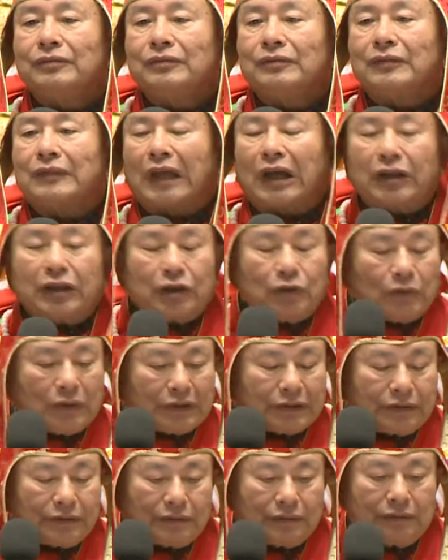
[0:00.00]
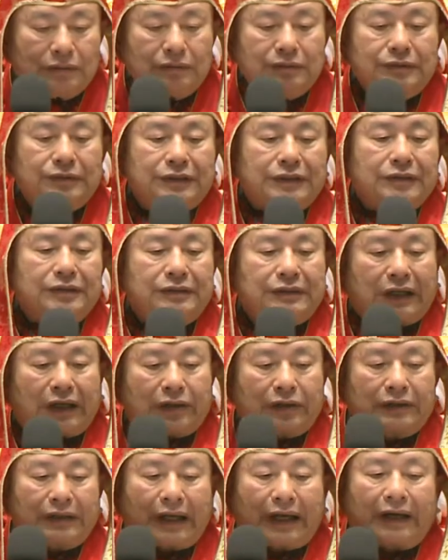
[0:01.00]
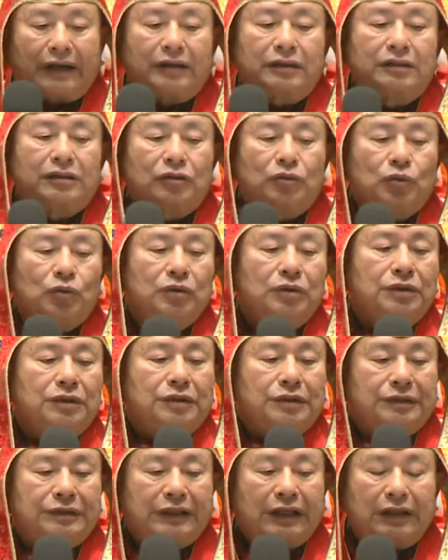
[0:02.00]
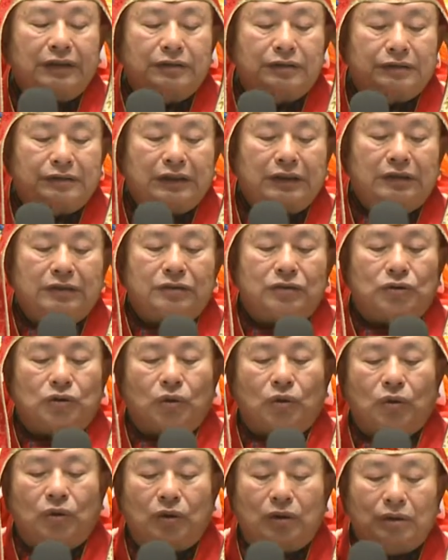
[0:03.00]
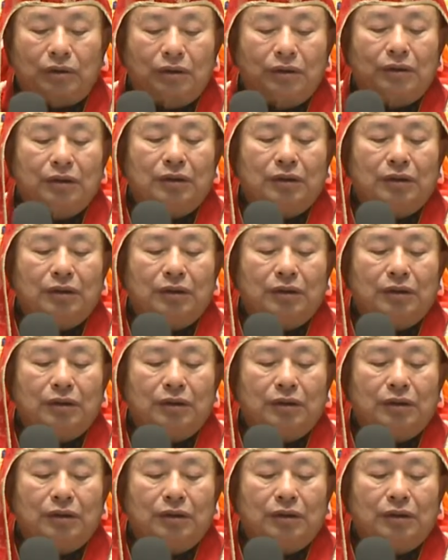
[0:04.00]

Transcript: 他因为经常拿一个棍子这样子在搓